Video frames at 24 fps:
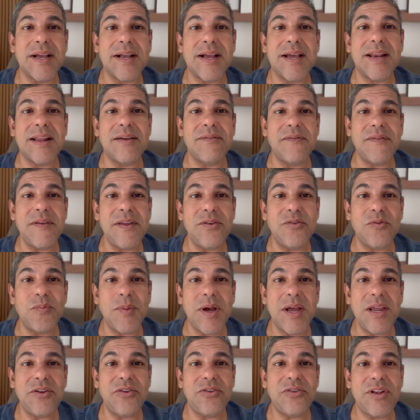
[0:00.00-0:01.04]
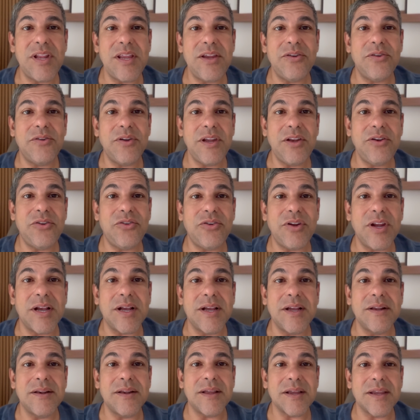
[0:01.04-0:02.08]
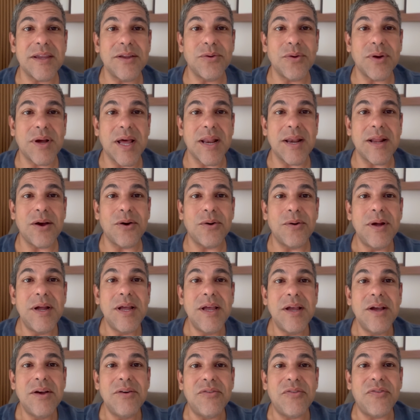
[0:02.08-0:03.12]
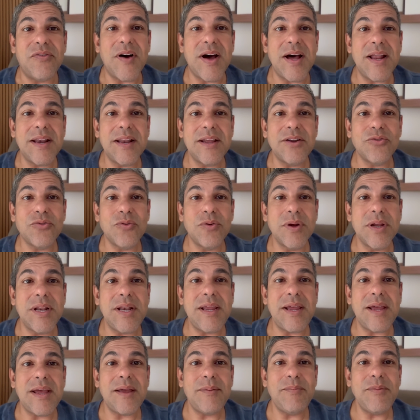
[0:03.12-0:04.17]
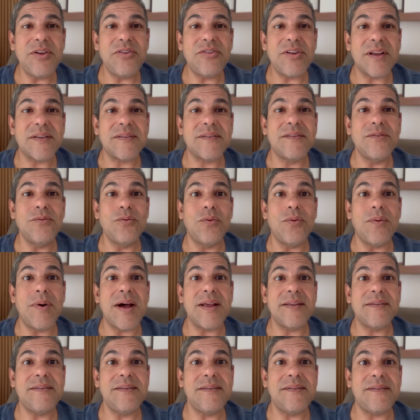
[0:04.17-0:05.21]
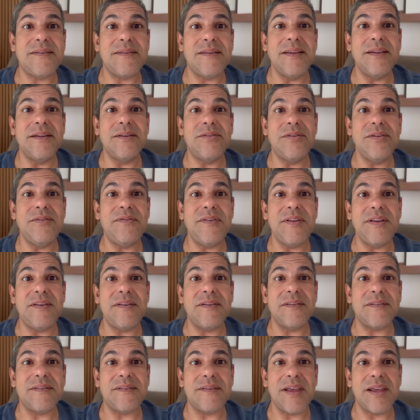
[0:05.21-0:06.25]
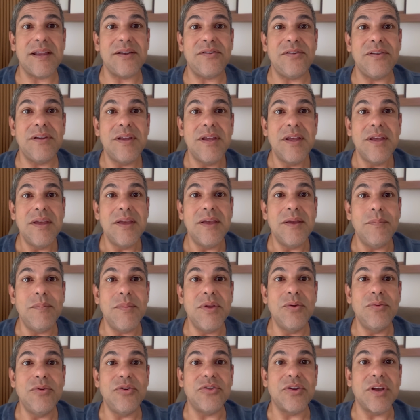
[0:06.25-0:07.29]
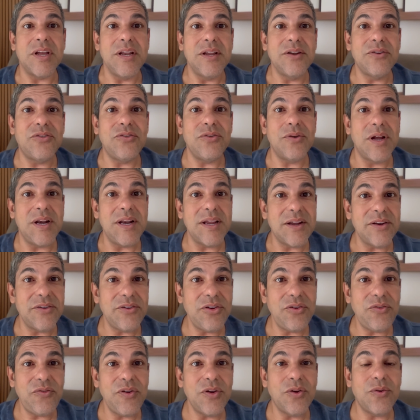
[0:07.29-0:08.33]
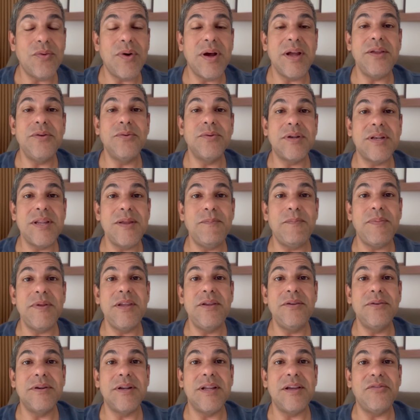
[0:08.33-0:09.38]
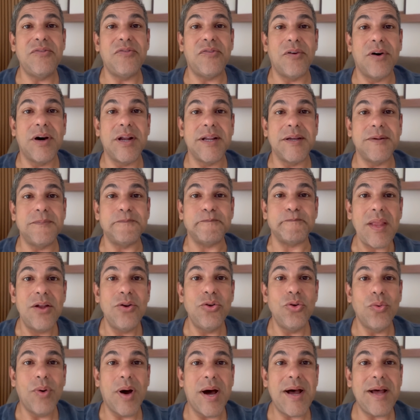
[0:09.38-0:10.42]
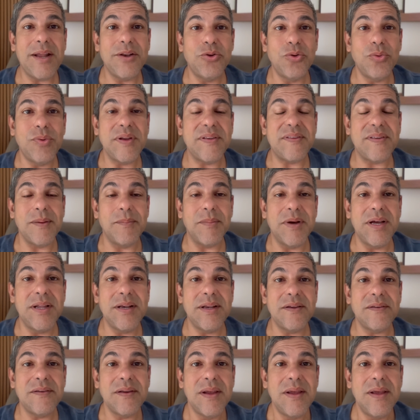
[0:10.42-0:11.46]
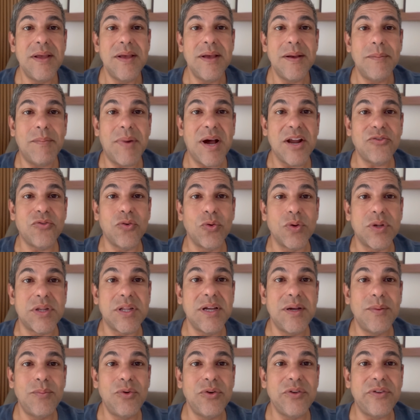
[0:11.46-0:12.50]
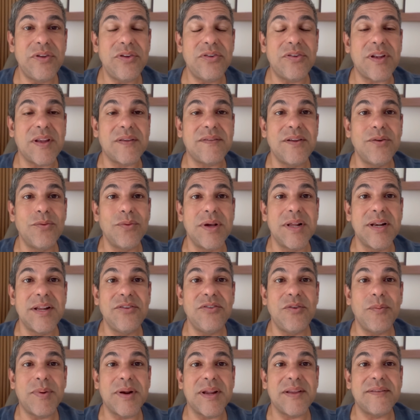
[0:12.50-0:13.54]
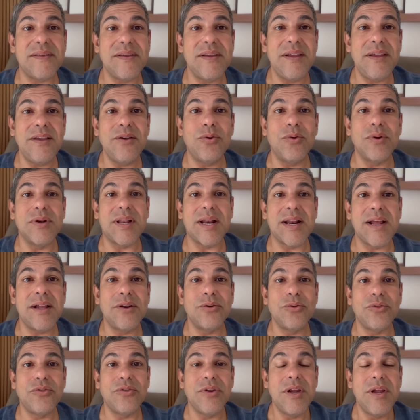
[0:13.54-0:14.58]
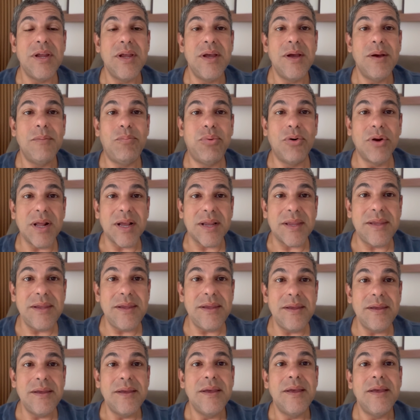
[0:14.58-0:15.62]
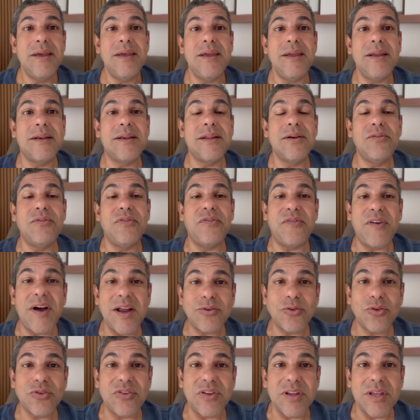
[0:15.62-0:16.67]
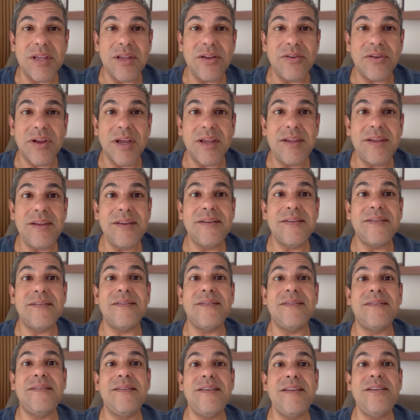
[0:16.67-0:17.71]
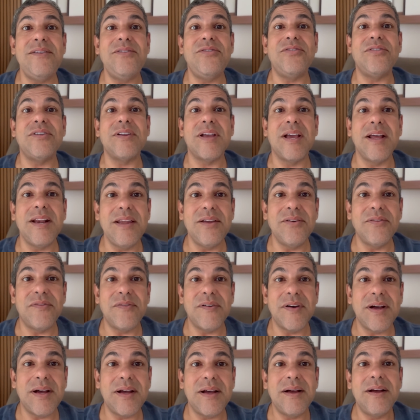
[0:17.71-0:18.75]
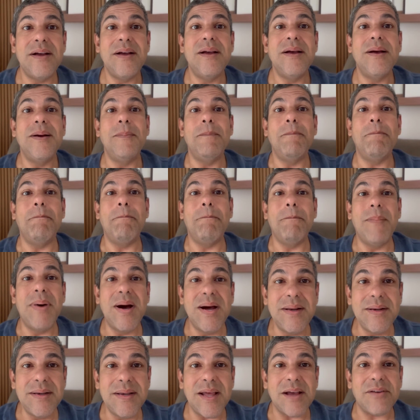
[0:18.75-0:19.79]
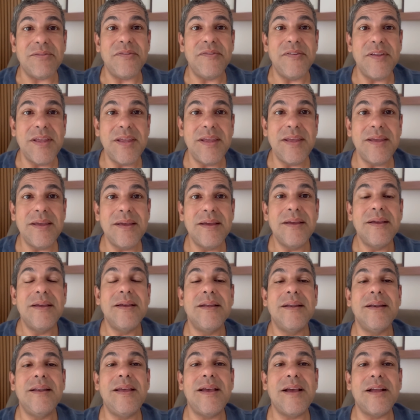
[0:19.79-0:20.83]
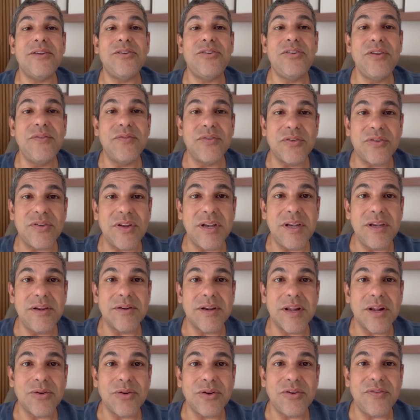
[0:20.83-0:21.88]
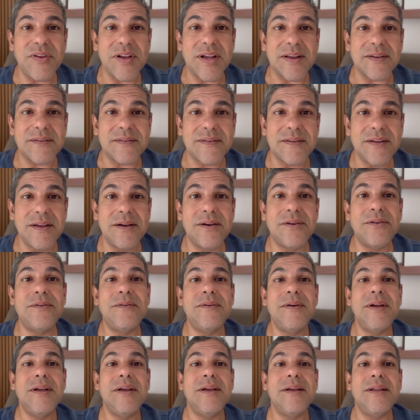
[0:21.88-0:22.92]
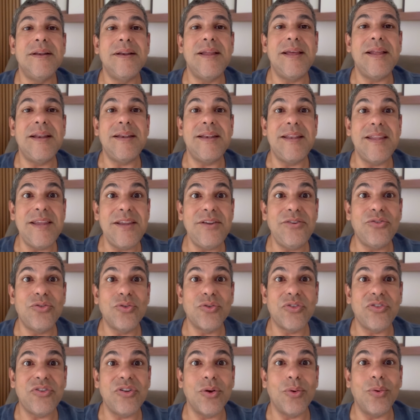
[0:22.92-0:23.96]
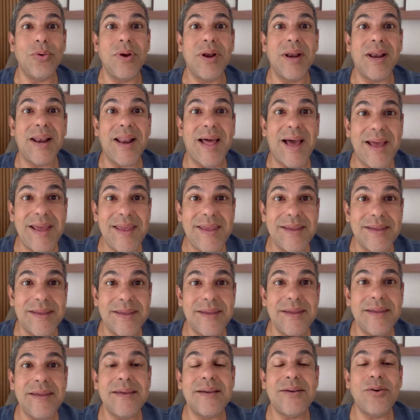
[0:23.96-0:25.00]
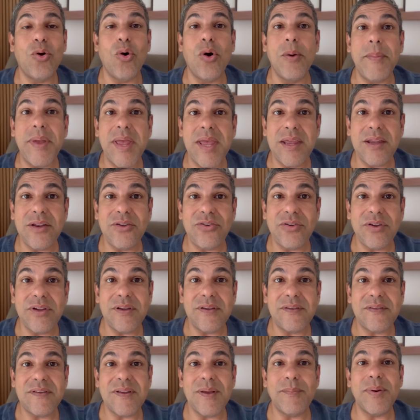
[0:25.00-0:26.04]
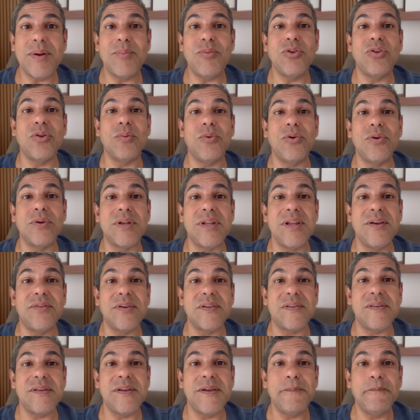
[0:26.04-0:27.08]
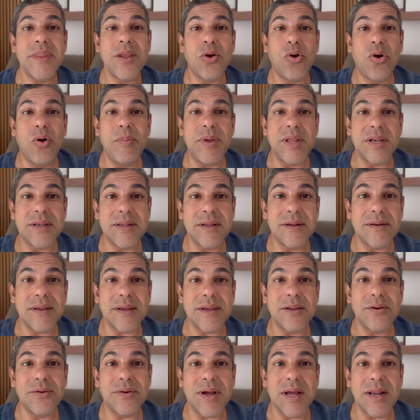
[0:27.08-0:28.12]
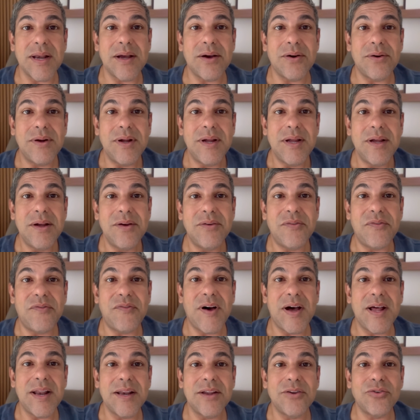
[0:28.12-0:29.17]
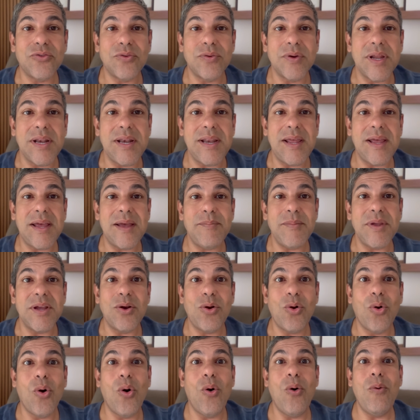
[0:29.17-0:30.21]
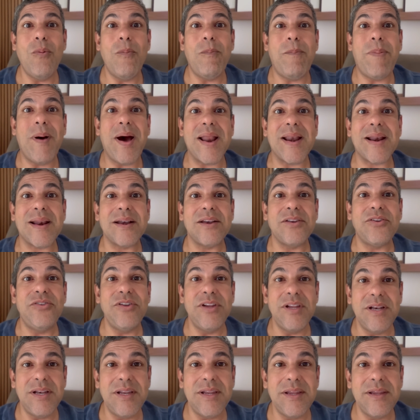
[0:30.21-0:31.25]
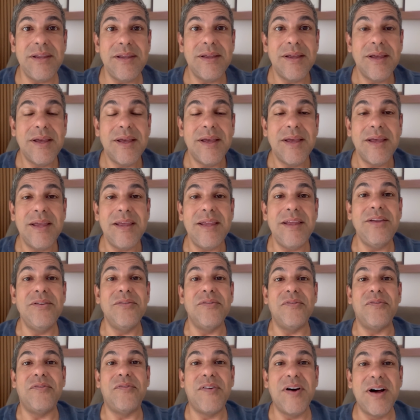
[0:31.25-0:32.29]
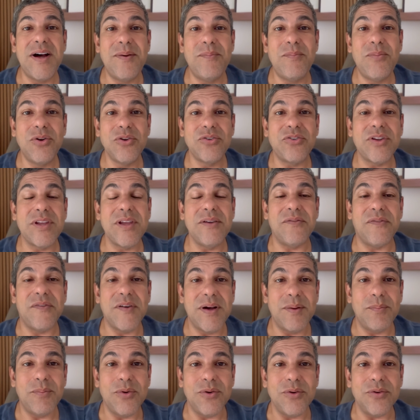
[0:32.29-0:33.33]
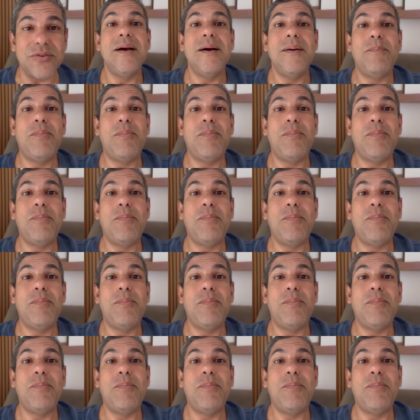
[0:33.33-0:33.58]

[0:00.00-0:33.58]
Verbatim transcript: Cada vez mais tem gente chegando aqui no canal Fala João Guilherme. Já são quase 127 mil inscritos. E olha que a gente ficou aí um tempinho, né? Fora do ar, duas semanas. Mas voltamos e está sendo um grande prazer reencontrá-los por aqui. Então faz o seguinte aí, se inscreva, manda ver, né? Ative o sininho da notificação, né? Deixe o seu like, comente, sempre é muito bom ter você comentando aqui no canal. Fala João Guilherme, compartilhe e vamos que vamos.